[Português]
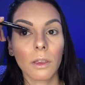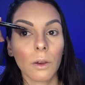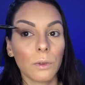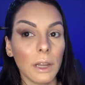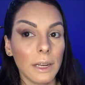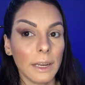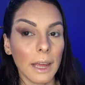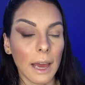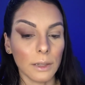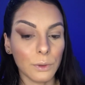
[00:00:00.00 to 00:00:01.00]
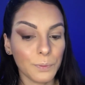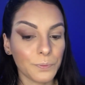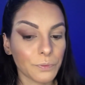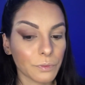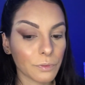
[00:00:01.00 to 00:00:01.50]
o delineado
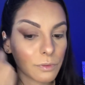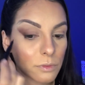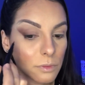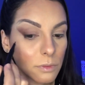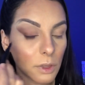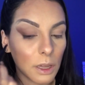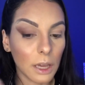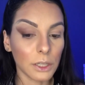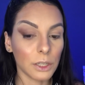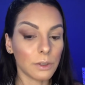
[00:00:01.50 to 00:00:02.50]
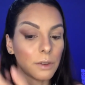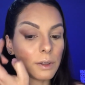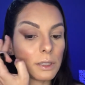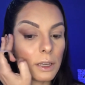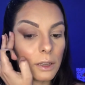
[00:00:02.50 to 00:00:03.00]
e a gente vai
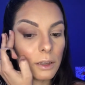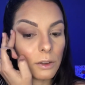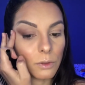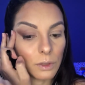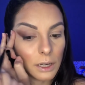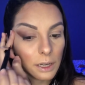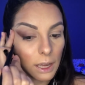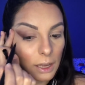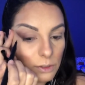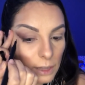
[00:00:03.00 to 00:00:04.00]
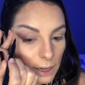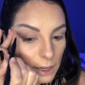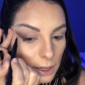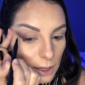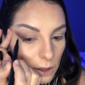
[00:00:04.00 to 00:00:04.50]
fazer o delineado
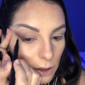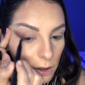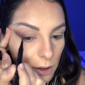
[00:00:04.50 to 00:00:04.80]
daqui